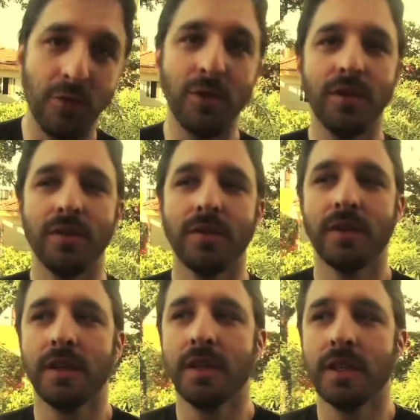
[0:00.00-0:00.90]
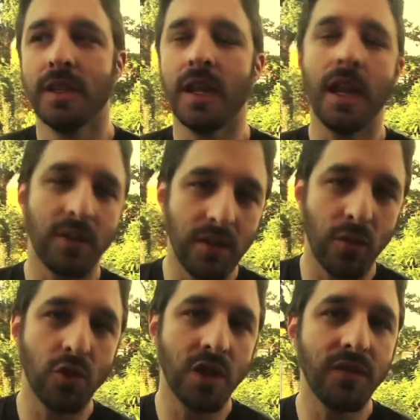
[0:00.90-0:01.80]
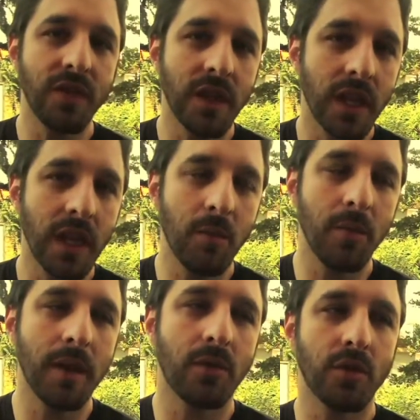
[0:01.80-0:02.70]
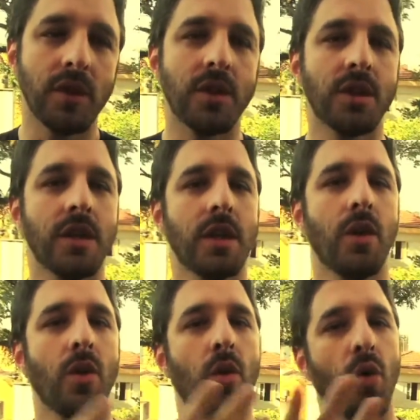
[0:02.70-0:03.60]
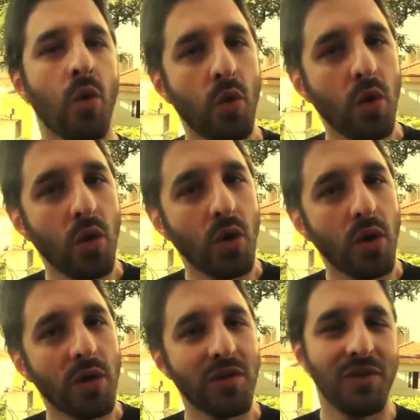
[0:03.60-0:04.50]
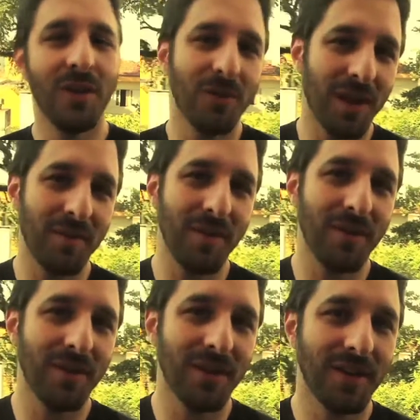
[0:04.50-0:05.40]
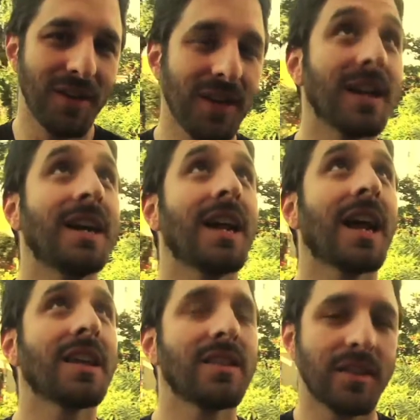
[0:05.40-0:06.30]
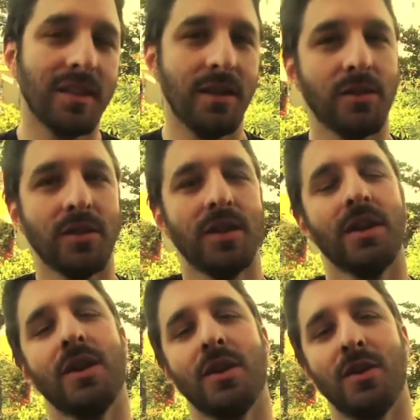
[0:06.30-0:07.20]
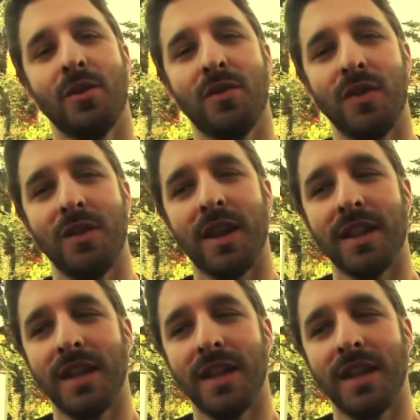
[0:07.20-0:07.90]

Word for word: loiro, que aliás levou um chifre naquele momento. Ou seja, o filho não era meu. Graças a Deus, o filho era